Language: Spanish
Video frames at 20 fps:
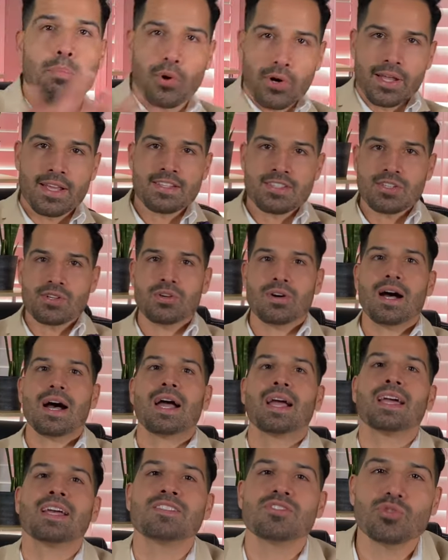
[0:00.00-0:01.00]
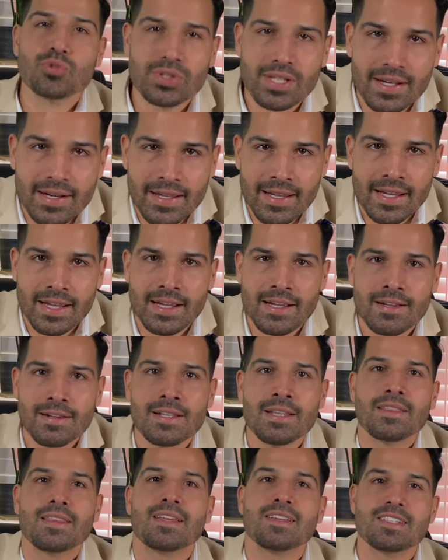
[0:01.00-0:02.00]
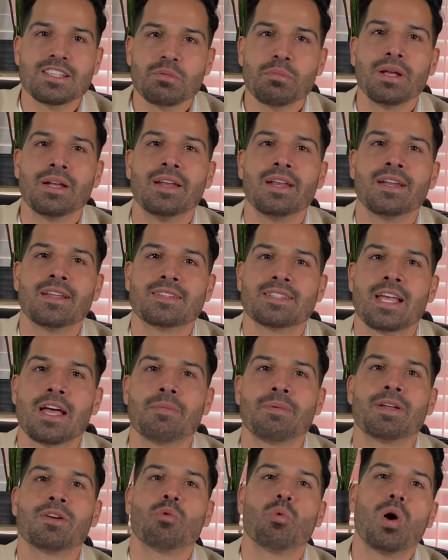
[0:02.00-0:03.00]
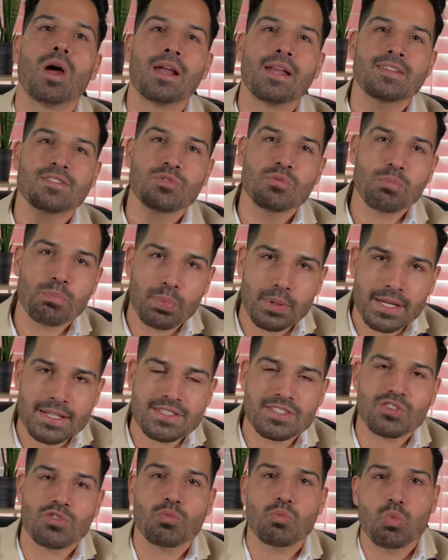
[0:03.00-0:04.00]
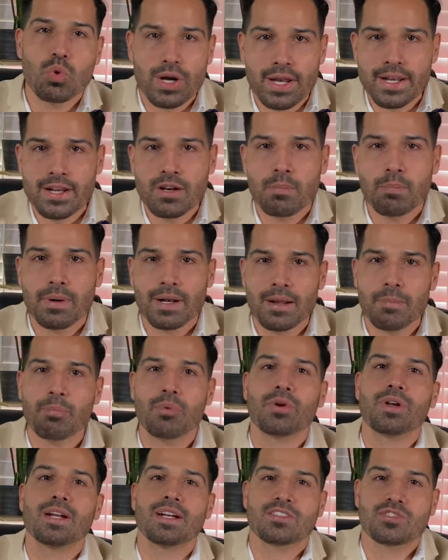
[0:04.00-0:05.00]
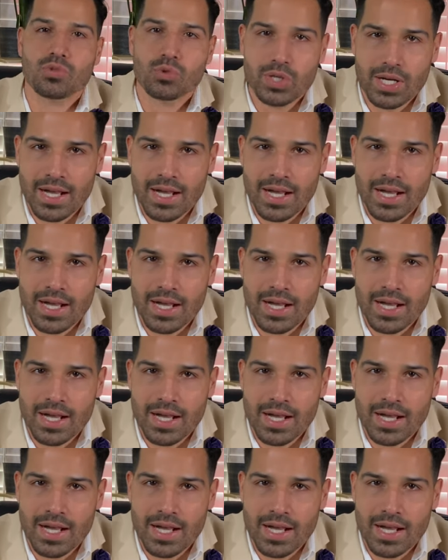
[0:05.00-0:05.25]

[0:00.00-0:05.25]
Por eso, hagan su tarea. De esa manera saben cuál es un precio bueno para poner su